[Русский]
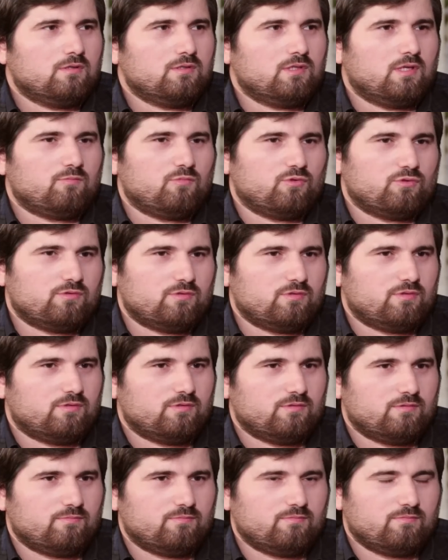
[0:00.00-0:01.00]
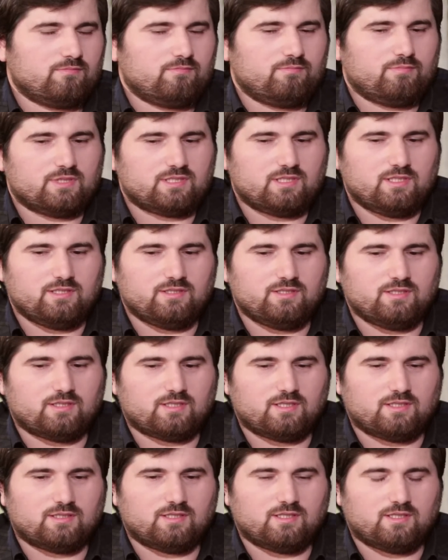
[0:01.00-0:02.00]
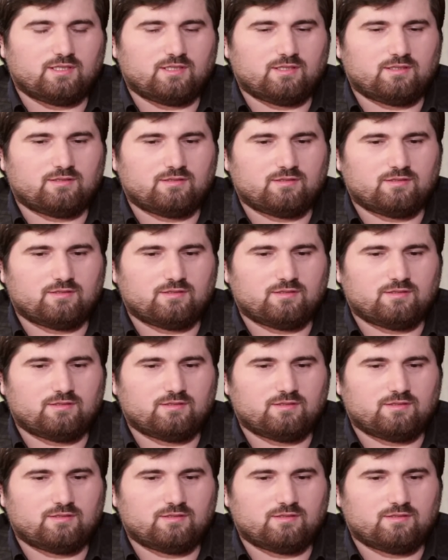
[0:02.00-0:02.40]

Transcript: Там вот последнее, когда